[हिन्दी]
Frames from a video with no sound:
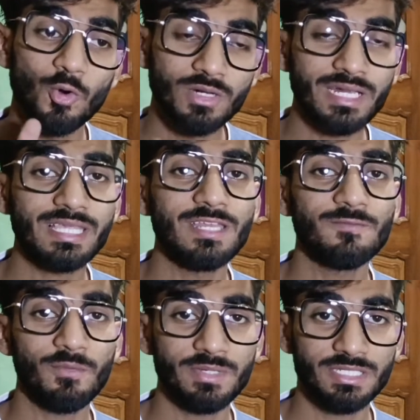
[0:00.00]
ओनर की
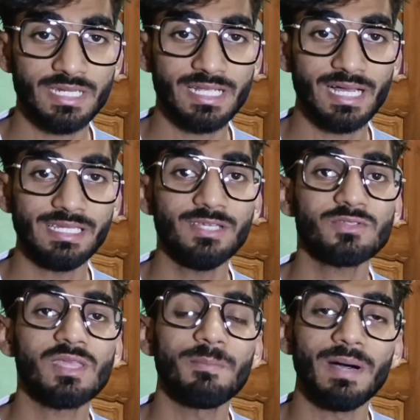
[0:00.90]
इन्फॉर्मेशन निकालिए
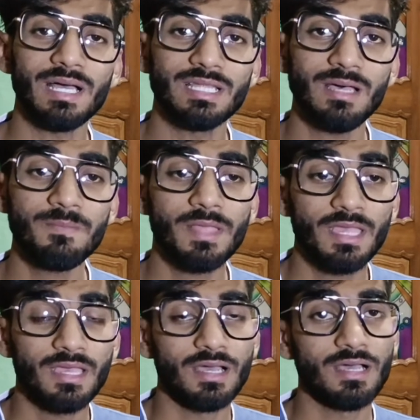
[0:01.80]
उसके बाद आप
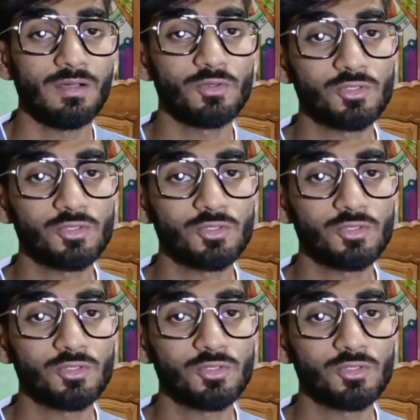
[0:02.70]
आ,